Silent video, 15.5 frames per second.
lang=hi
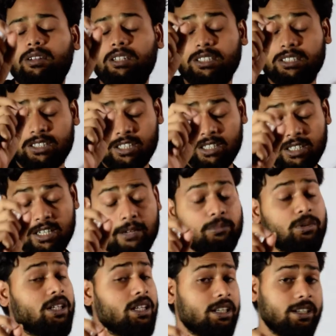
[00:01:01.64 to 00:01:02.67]
स्ट्रिंग आप
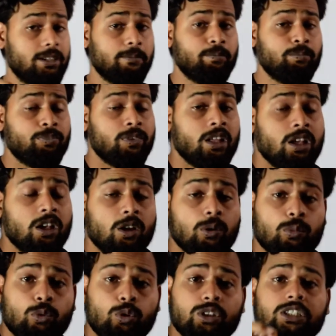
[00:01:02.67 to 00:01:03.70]
देंगे
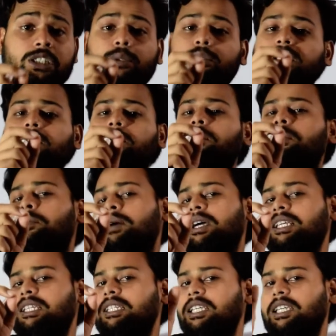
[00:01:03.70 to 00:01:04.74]
वो डिविजिबल
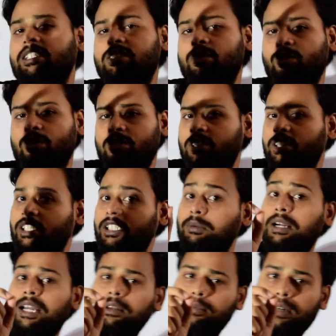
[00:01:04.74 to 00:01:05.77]
बाई थ्री से होना चाहिए
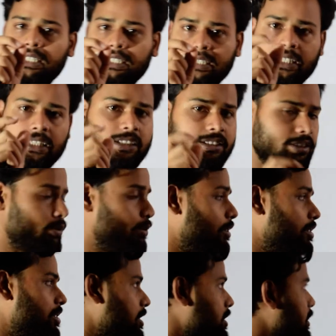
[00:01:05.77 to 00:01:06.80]
डिवाइड बाई थ्री से होना
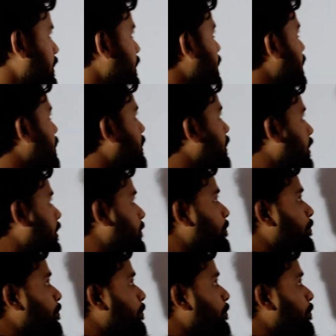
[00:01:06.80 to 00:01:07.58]
चाहिए ठीक